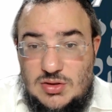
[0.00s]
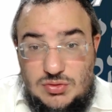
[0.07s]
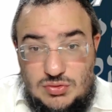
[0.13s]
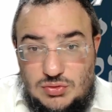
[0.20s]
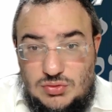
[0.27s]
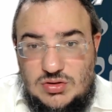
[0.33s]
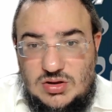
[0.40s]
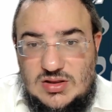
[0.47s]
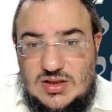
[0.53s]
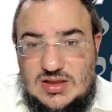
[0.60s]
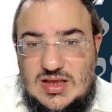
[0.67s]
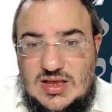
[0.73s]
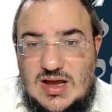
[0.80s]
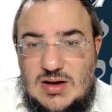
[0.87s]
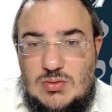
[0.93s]
sur une seule
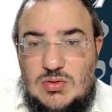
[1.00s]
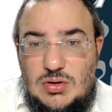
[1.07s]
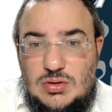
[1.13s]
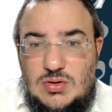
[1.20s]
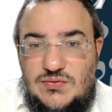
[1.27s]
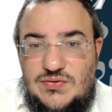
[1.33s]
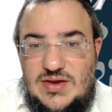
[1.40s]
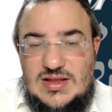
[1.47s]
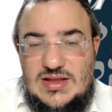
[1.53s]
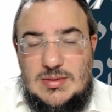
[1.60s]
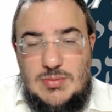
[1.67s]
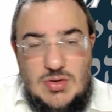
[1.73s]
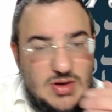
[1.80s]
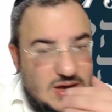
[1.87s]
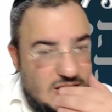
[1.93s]
Netila, ou alors de faire
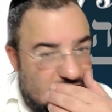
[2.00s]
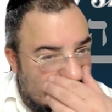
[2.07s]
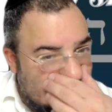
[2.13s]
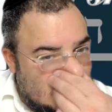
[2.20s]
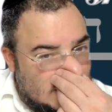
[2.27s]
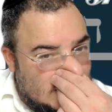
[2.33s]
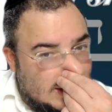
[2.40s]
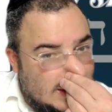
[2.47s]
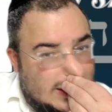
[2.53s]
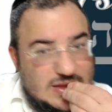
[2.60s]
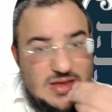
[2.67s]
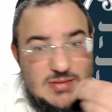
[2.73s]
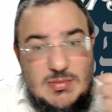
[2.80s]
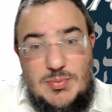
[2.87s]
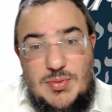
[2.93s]
d'abord
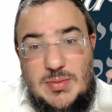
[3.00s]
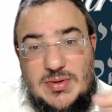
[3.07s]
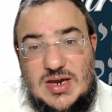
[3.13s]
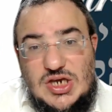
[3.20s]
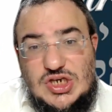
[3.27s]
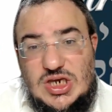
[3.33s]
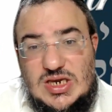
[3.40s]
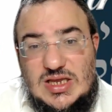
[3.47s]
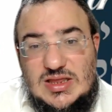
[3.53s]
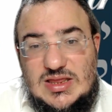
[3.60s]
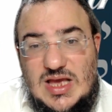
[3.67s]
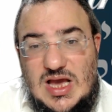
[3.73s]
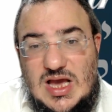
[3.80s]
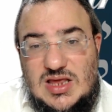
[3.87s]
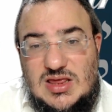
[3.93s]
Al-Tchadaïm et puis après
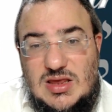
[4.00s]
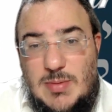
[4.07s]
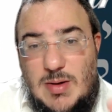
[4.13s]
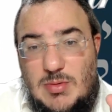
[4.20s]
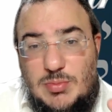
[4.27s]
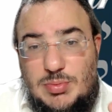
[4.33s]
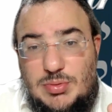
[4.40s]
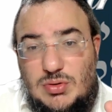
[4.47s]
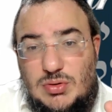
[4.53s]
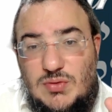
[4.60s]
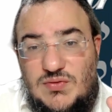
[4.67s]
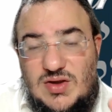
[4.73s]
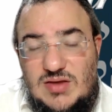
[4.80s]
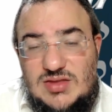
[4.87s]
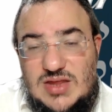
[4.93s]
Yatsar, c'est pas bon puisque tu
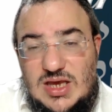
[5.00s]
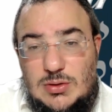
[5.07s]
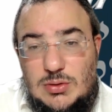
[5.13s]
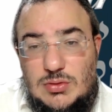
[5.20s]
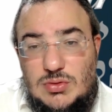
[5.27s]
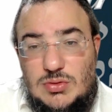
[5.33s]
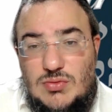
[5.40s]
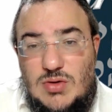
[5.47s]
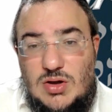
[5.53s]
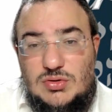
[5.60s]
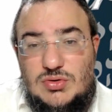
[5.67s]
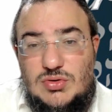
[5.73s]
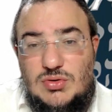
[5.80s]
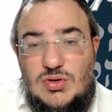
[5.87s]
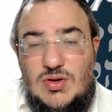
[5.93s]
fais un sec, que ce soit
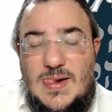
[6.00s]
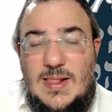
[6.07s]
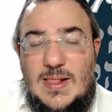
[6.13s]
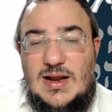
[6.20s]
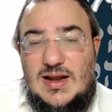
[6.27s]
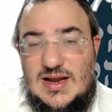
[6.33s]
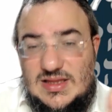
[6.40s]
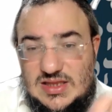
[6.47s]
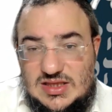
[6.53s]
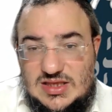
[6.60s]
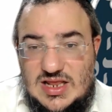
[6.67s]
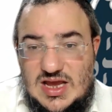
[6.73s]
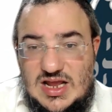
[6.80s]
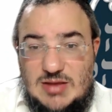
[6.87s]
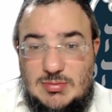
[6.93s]
entre la
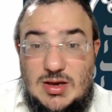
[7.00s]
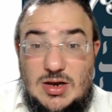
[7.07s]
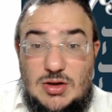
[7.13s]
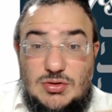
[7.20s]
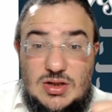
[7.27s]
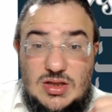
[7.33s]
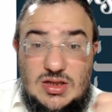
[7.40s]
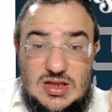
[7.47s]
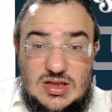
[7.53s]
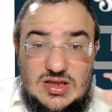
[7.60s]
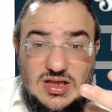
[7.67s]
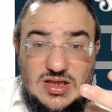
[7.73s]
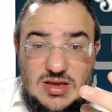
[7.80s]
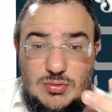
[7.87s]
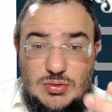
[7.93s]
Netila et la bracha de al Netila
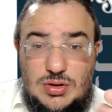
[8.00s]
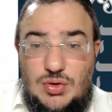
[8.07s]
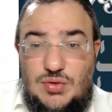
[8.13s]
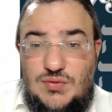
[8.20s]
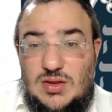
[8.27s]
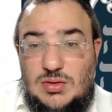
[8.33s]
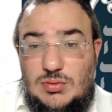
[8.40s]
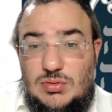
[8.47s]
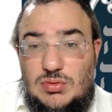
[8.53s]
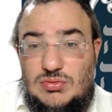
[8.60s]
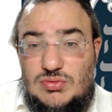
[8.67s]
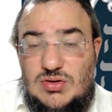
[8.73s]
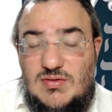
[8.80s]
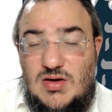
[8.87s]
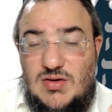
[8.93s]
Tchadayim, ou si tu fais la solution
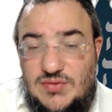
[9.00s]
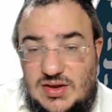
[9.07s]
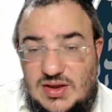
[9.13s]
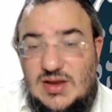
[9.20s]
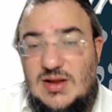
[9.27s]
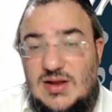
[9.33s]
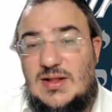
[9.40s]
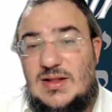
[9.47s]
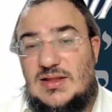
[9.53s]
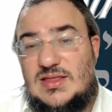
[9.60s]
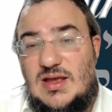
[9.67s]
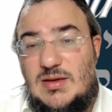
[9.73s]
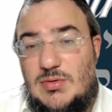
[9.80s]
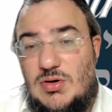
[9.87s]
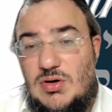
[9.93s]
d'avoir fait
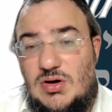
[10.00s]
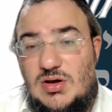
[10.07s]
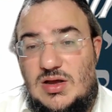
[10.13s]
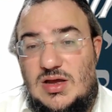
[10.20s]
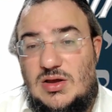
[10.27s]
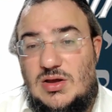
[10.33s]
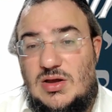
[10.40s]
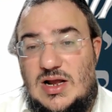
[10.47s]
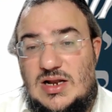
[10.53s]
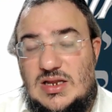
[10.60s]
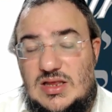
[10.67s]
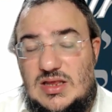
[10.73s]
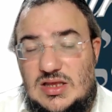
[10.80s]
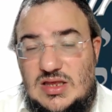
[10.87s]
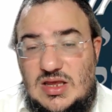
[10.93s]
d'abord euh,
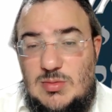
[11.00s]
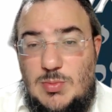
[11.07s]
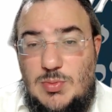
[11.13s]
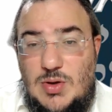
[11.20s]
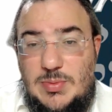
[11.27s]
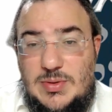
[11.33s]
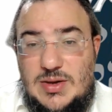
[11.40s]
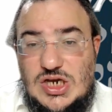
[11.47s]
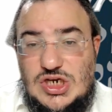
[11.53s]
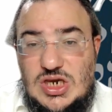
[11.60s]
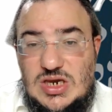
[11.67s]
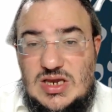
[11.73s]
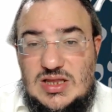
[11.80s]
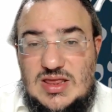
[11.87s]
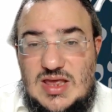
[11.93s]
Al-Netila Tchadayim et puis après
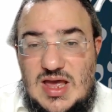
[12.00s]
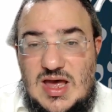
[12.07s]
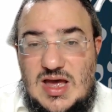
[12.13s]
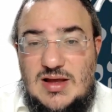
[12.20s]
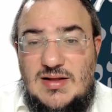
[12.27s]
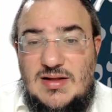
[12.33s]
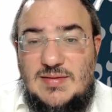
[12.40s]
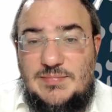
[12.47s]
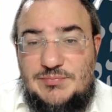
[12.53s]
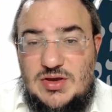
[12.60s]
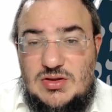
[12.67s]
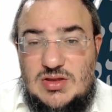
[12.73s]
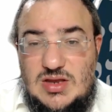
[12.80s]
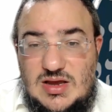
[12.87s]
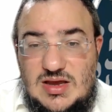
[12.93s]
Yatsar, il
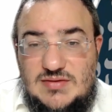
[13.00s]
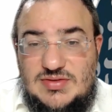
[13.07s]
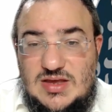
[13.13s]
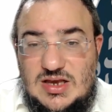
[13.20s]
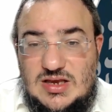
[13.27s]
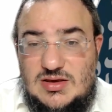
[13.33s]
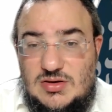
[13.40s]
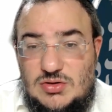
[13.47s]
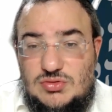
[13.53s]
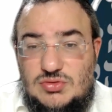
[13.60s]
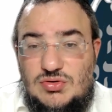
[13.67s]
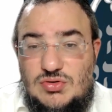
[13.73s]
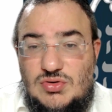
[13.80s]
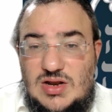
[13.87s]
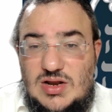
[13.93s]
y a un sec
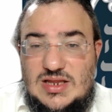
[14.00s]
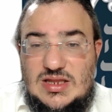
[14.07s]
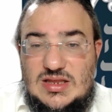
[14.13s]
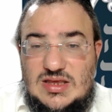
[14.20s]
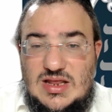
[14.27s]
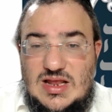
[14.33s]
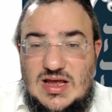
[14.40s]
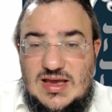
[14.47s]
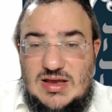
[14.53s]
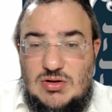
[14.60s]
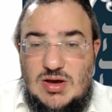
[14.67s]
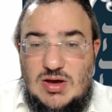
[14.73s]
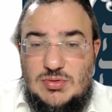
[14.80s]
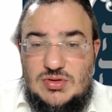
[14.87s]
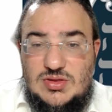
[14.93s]
entre la Netila et le
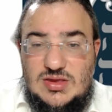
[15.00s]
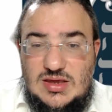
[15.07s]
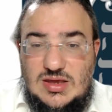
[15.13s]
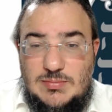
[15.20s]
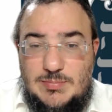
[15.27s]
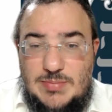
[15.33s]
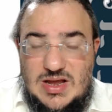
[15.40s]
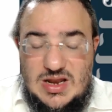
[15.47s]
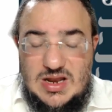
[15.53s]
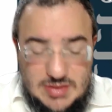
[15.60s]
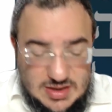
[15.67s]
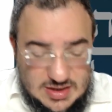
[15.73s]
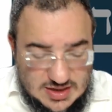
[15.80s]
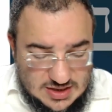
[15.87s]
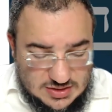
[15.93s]
Hamotsi par la
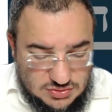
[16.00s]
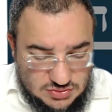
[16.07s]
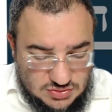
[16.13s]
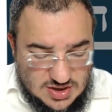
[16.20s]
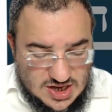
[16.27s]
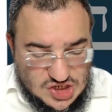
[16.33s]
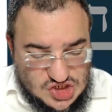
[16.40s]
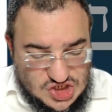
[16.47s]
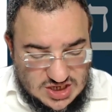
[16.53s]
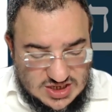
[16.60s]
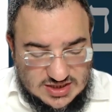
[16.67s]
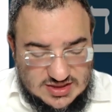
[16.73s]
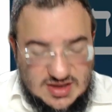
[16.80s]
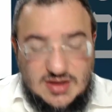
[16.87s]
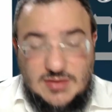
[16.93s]
bracha de
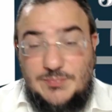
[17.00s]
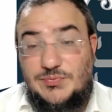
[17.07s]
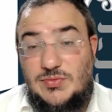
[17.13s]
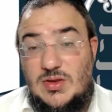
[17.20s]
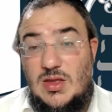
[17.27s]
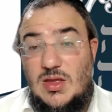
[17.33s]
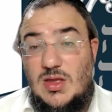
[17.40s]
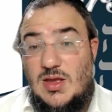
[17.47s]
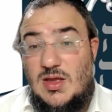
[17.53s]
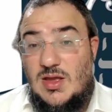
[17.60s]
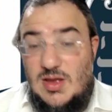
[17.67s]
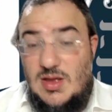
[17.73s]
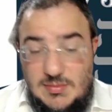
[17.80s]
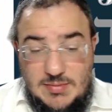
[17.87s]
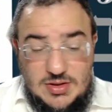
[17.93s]
Yatsar.
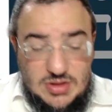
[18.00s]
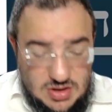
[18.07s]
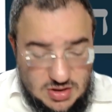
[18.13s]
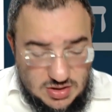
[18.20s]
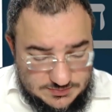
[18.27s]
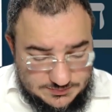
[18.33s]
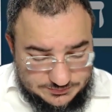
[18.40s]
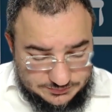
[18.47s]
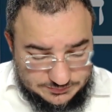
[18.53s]
Maintenant,